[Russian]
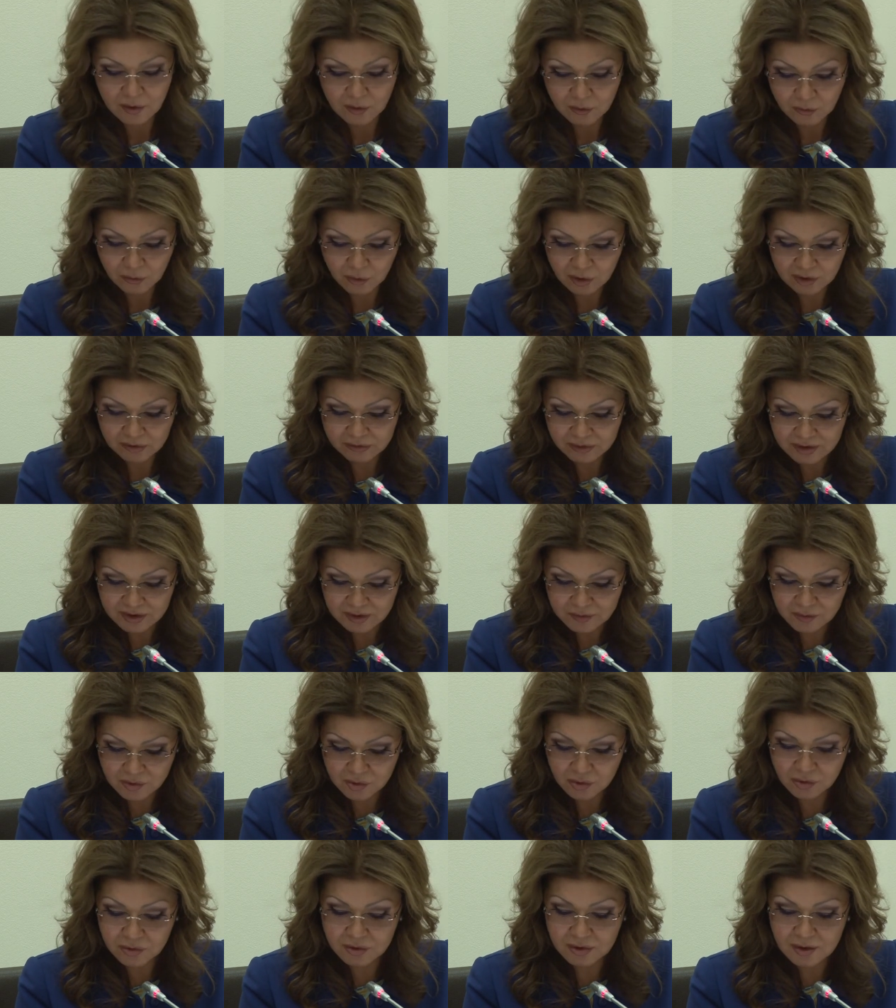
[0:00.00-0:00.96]
Вот
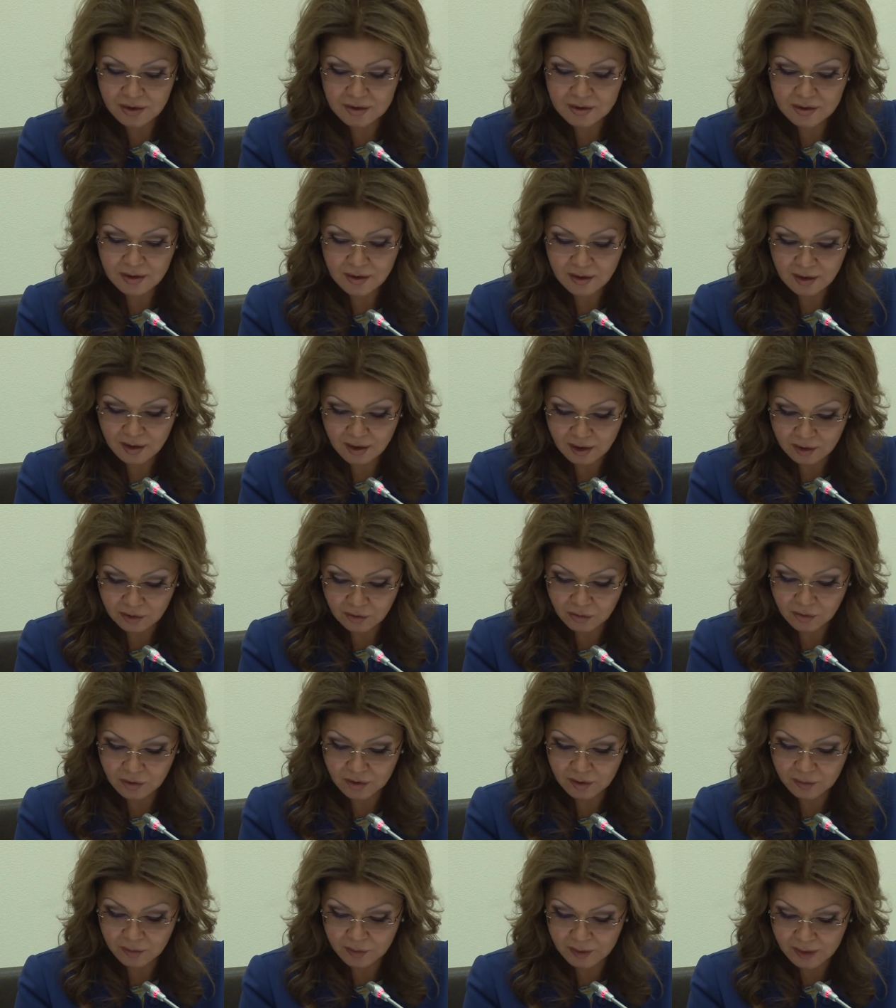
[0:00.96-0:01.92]
800 детей,
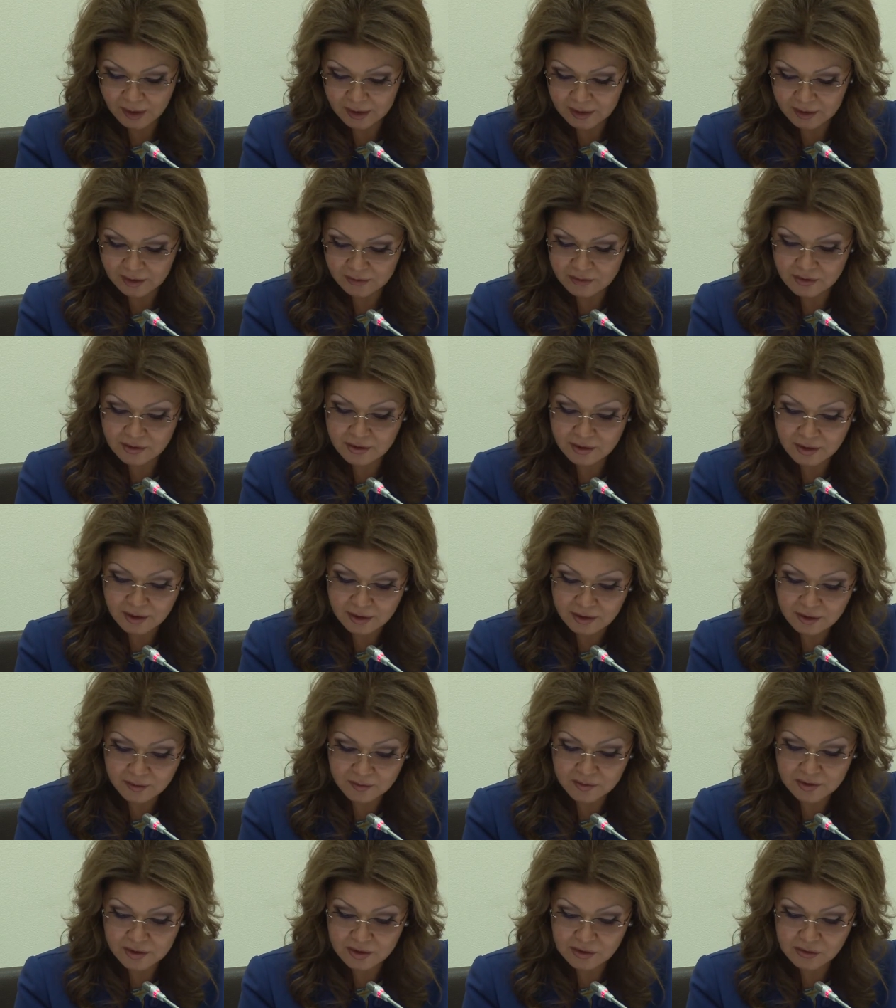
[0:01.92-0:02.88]
которые платят в
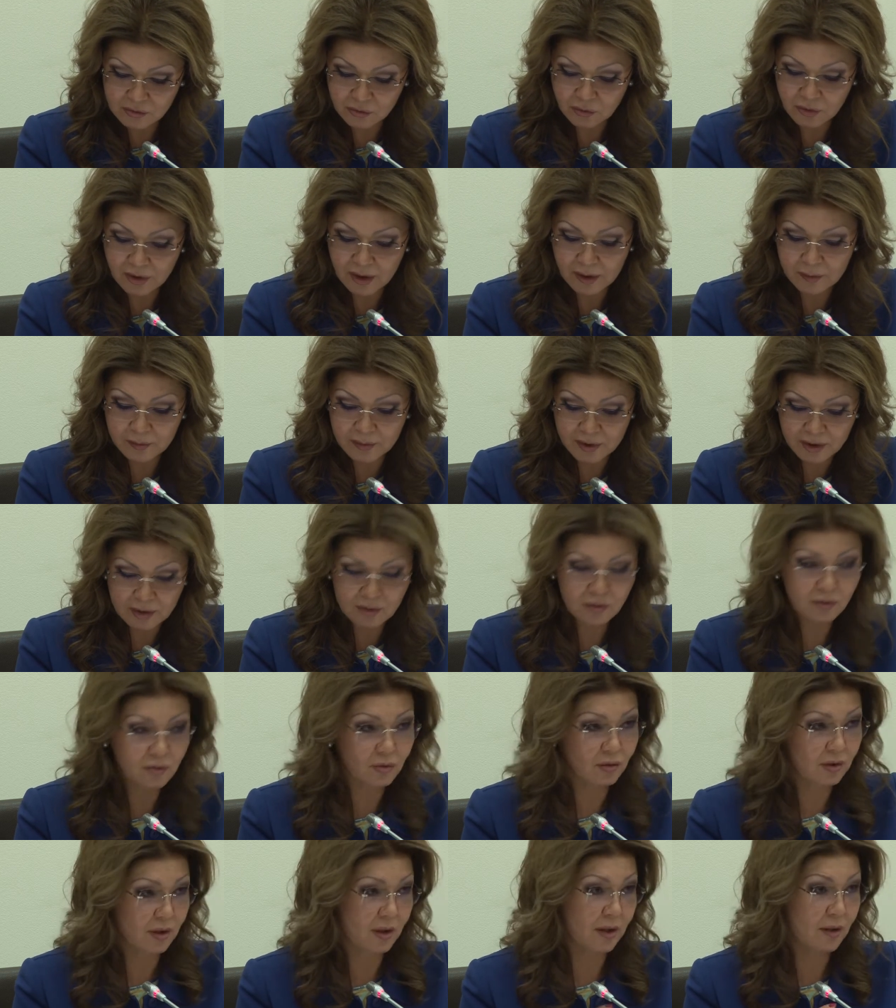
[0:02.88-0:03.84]
среднем за свой обед,
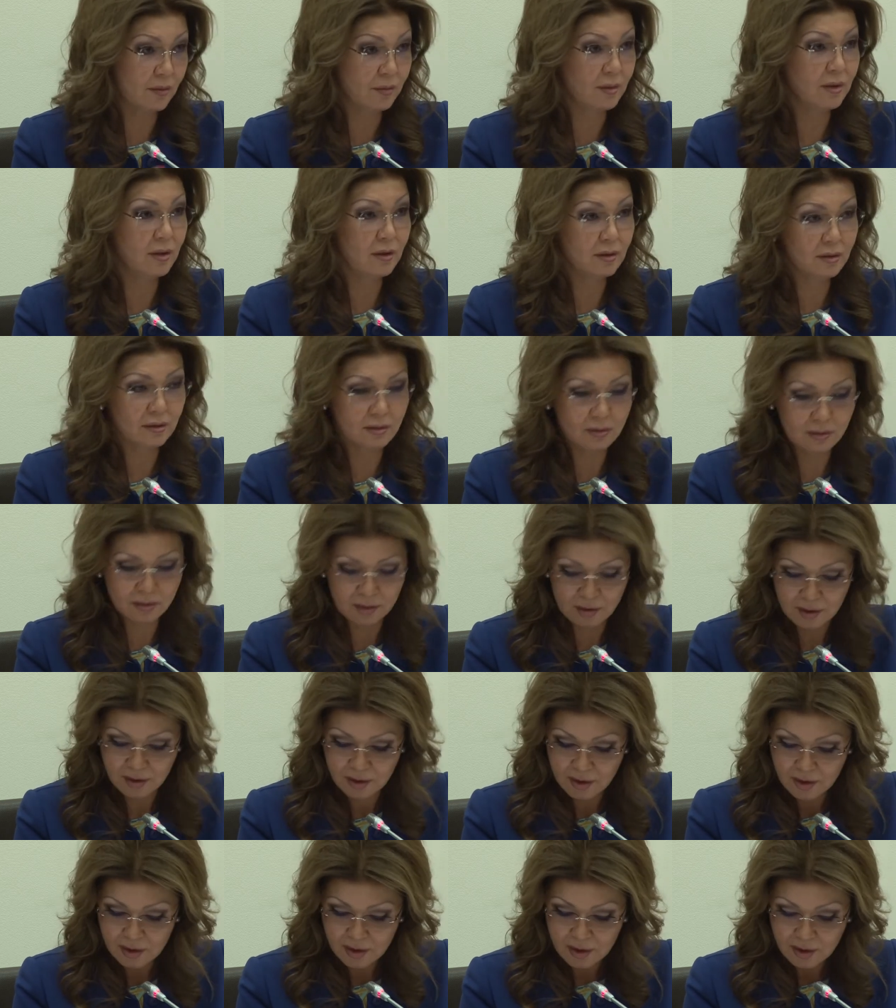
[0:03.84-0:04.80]
только обед,
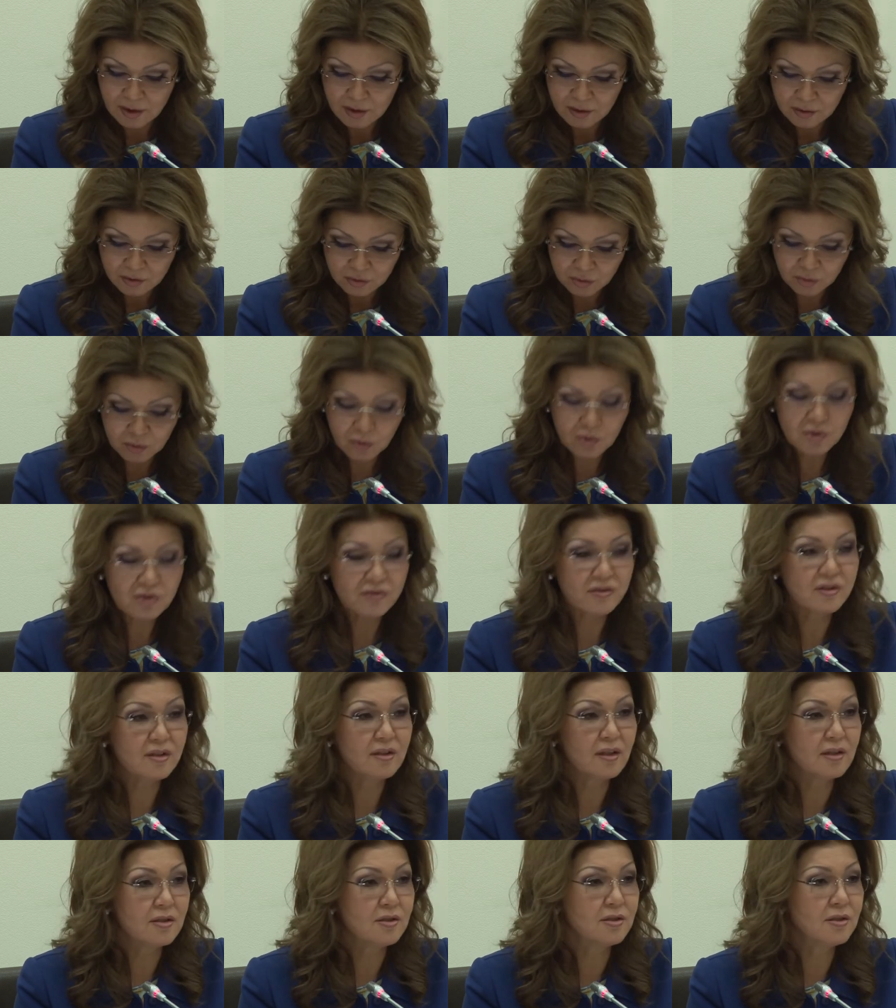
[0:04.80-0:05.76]
ну тоже
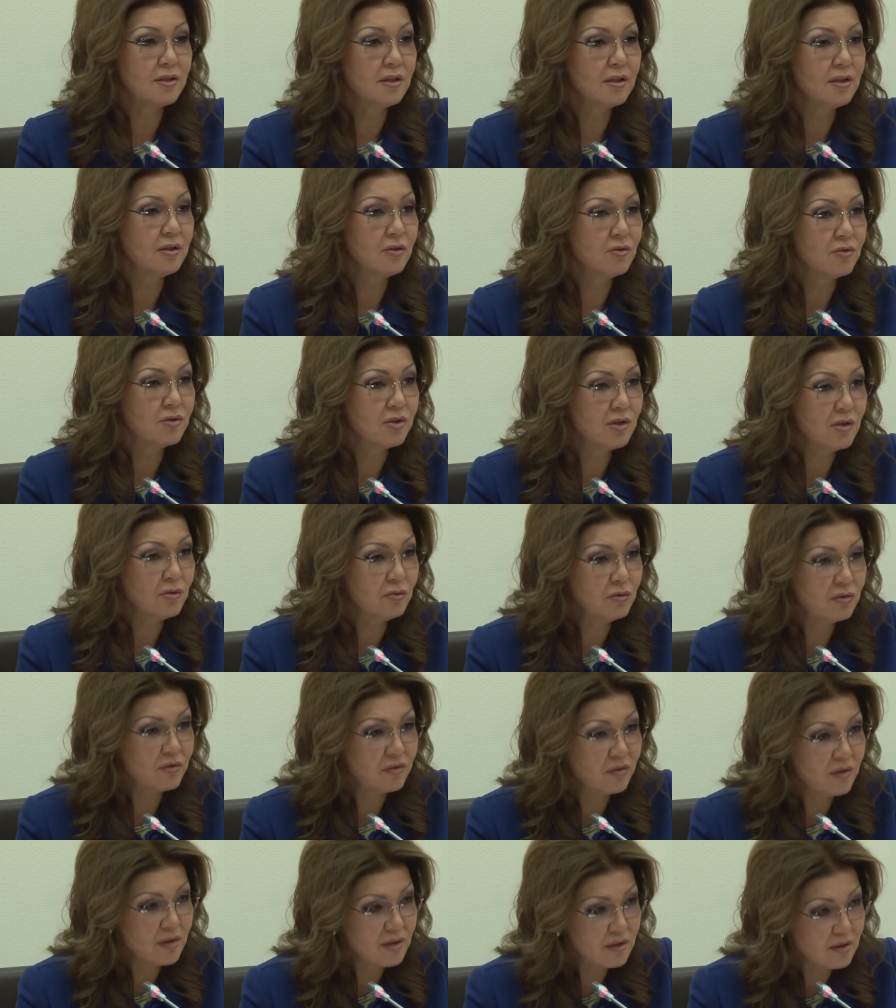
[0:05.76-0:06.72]
взяла среднюю
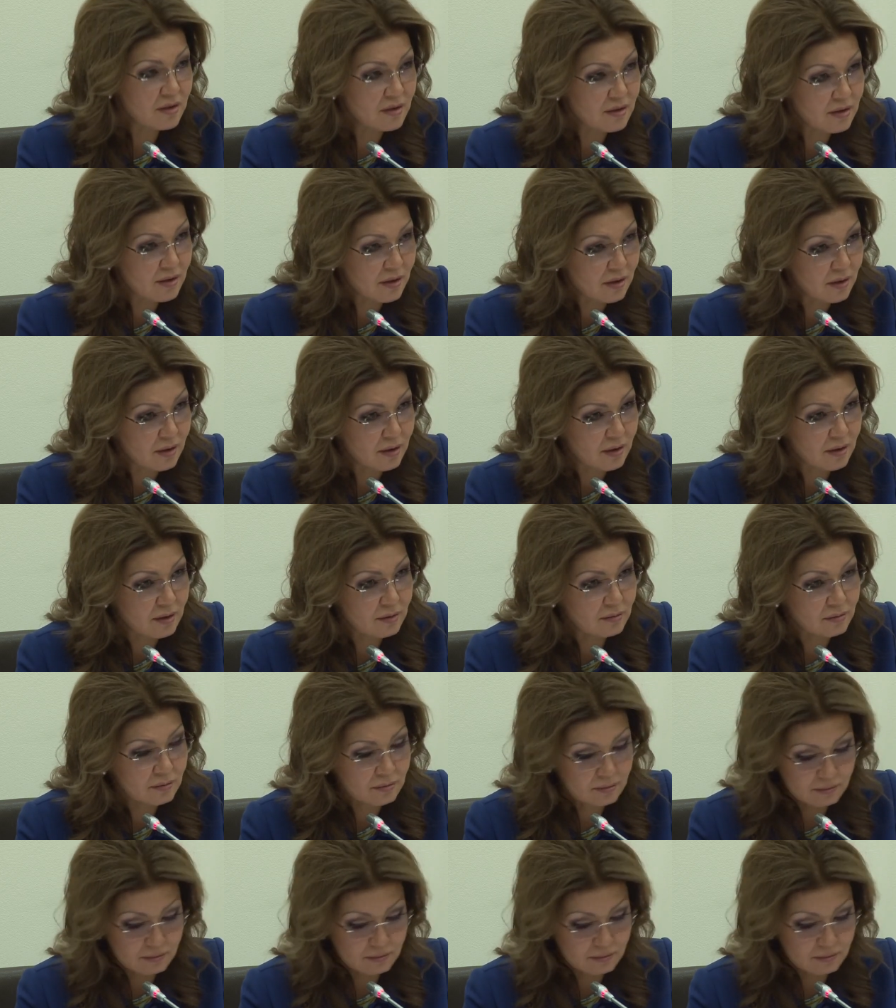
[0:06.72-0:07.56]
цену 200 тенге.